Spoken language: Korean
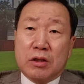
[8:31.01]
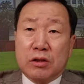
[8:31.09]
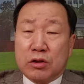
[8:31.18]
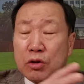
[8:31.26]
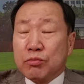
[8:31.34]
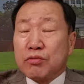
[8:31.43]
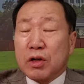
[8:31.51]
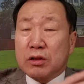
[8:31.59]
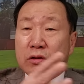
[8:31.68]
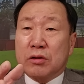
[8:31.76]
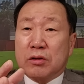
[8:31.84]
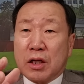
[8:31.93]
그
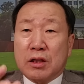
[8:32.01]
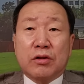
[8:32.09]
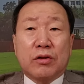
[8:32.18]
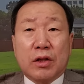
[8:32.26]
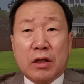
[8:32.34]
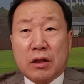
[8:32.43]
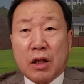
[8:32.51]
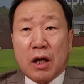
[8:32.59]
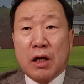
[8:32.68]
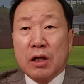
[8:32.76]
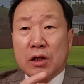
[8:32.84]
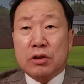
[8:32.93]
전북에서 당선될 때